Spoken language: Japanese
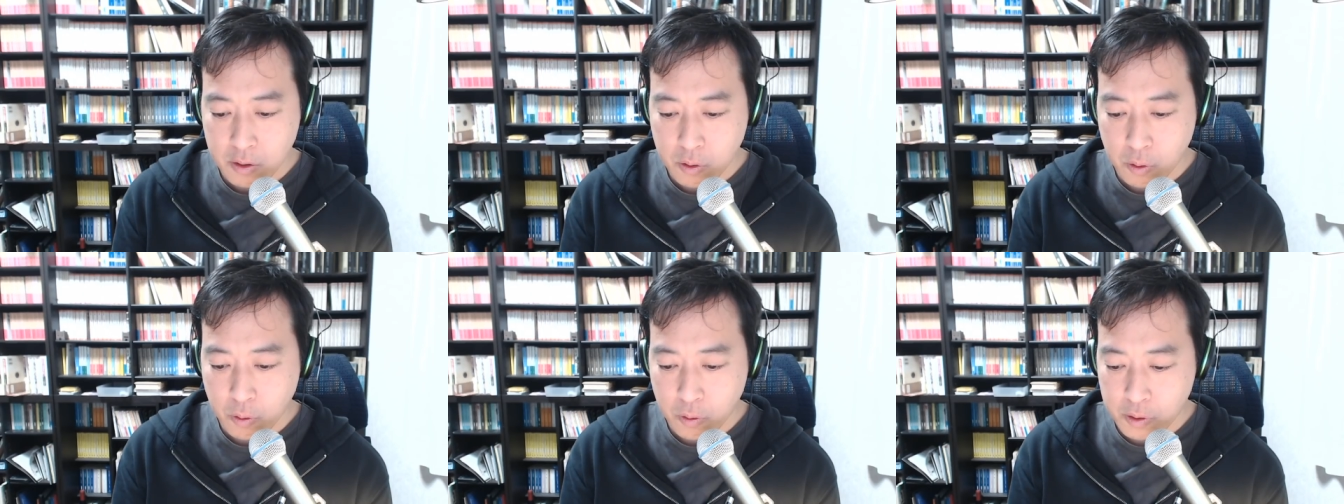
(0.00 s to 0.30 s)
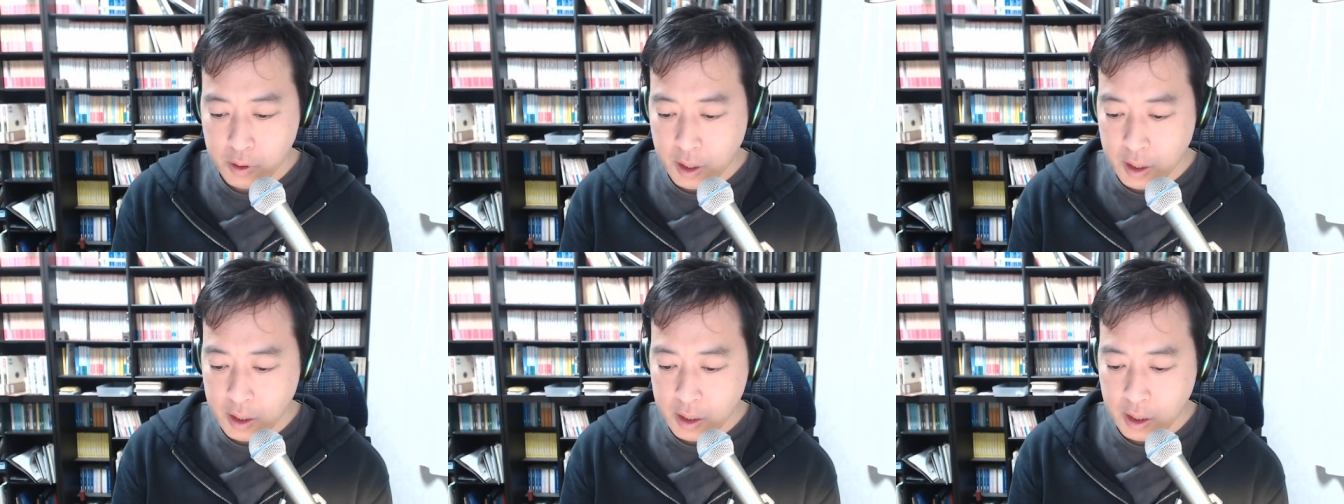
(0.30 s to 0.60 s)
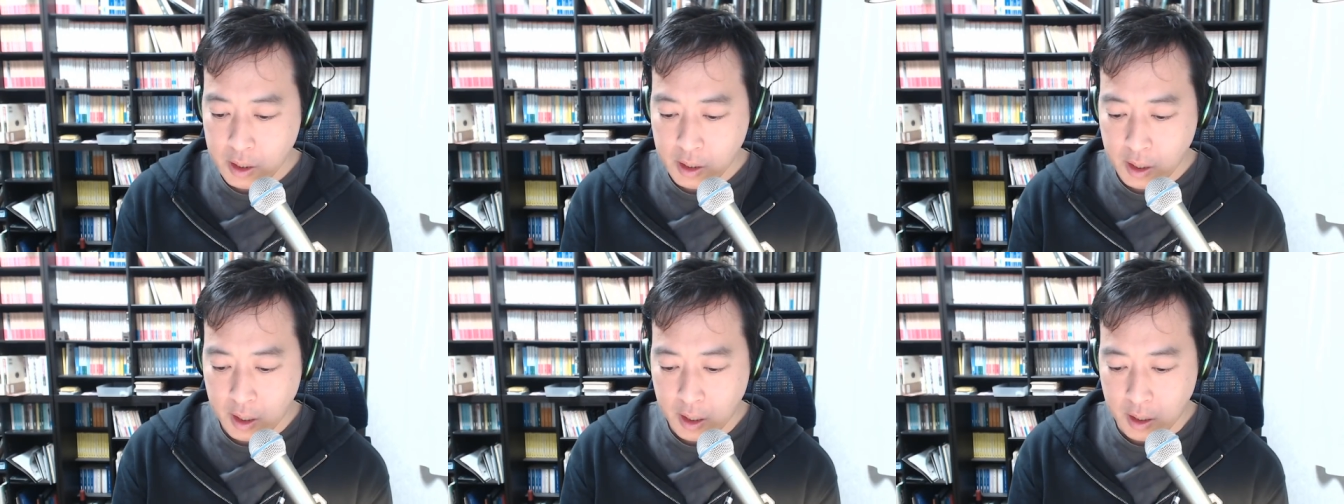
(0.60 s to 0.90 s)
東大
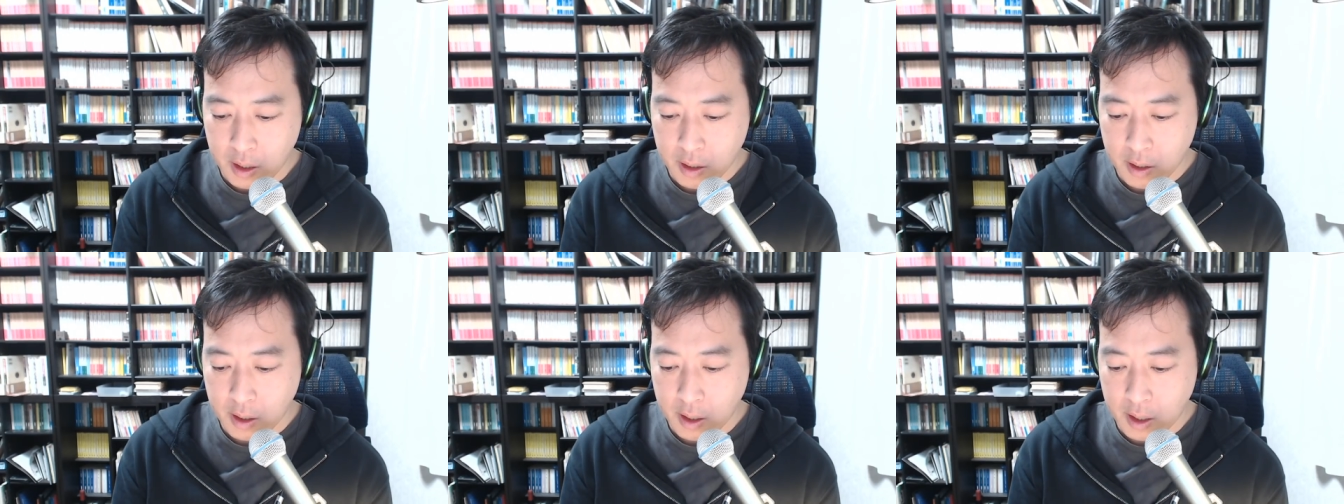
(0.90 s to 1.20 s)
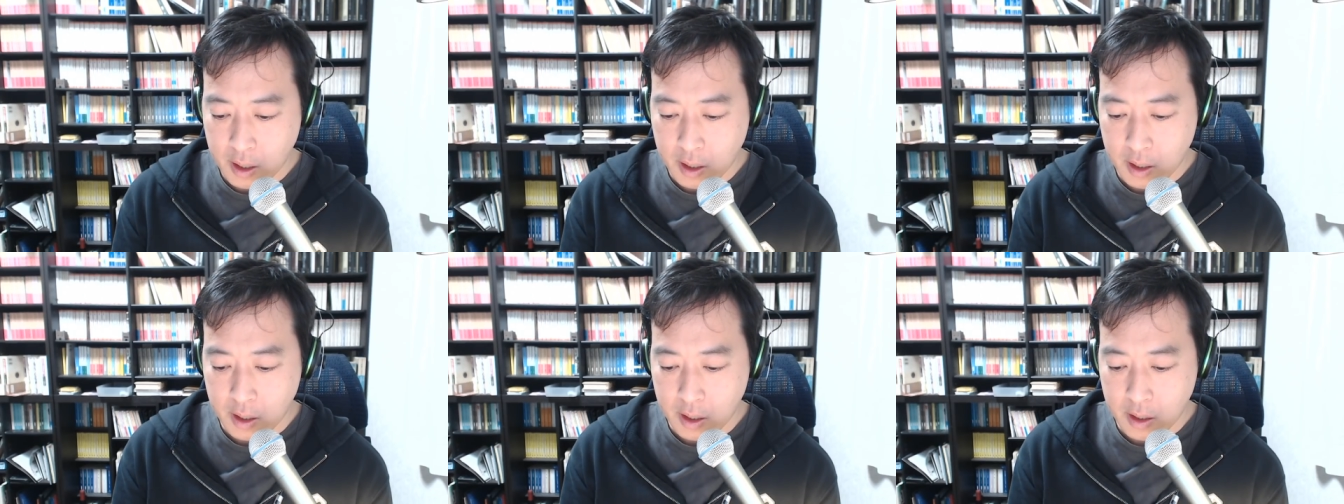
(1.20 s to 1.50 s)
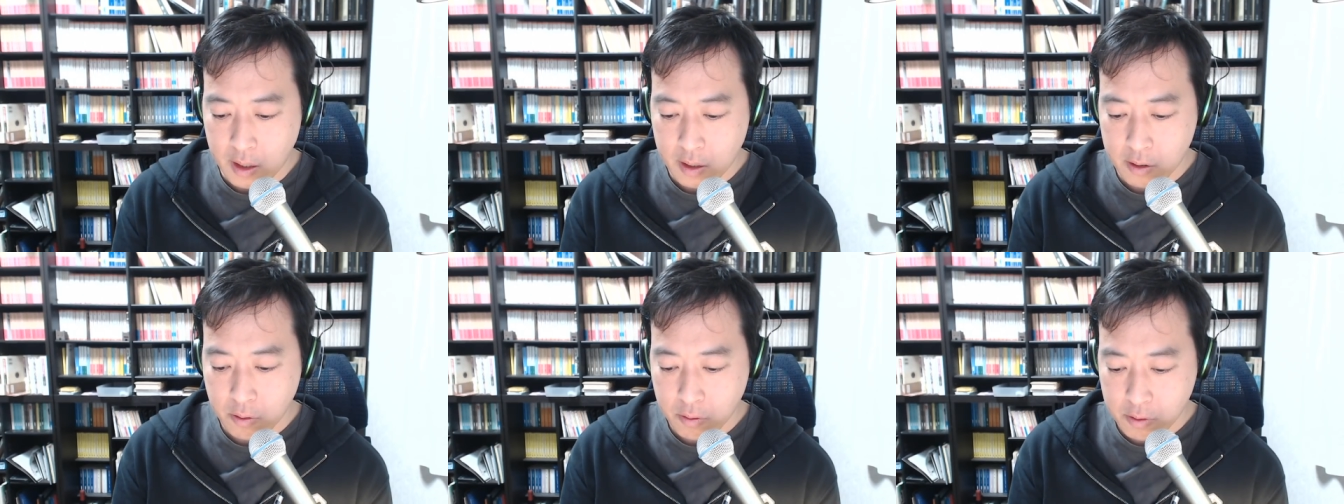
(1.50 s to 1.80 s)
にて
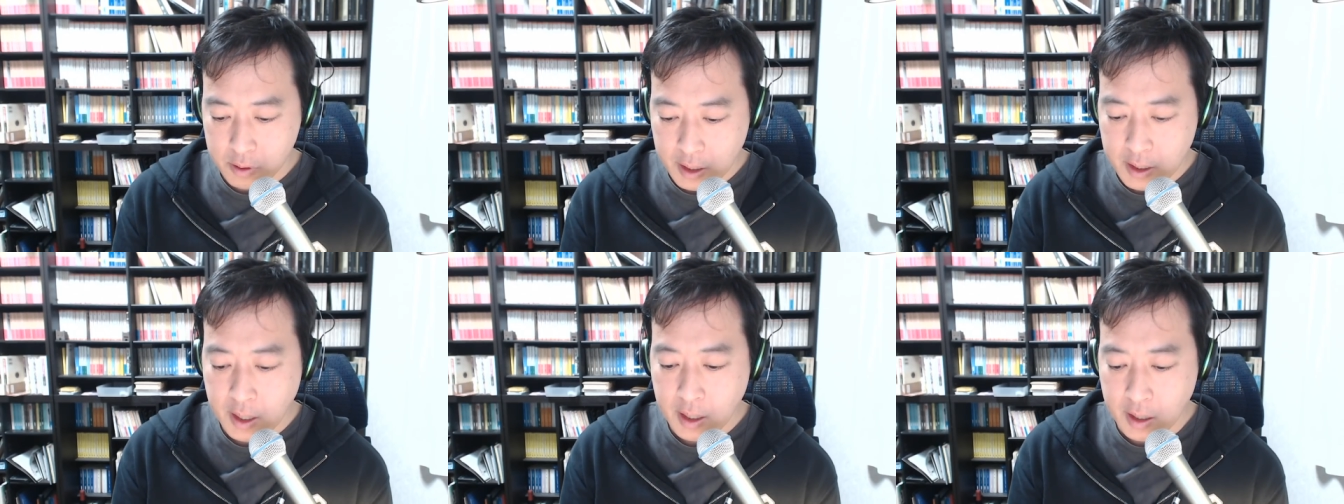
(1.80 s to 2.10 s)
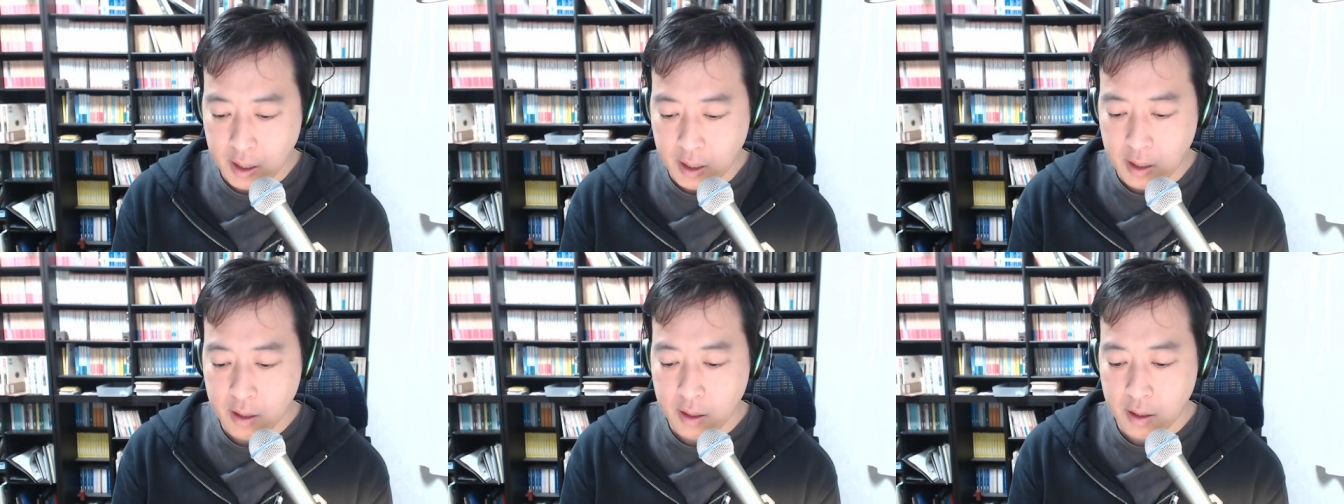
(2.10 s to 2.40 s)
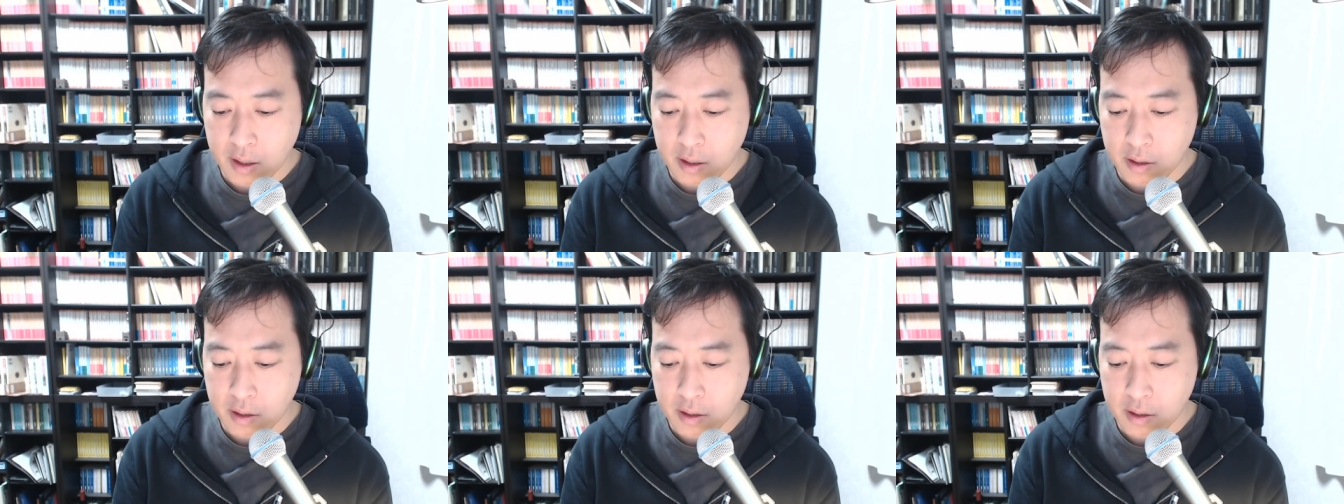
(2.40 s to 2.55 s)
が、東大へか、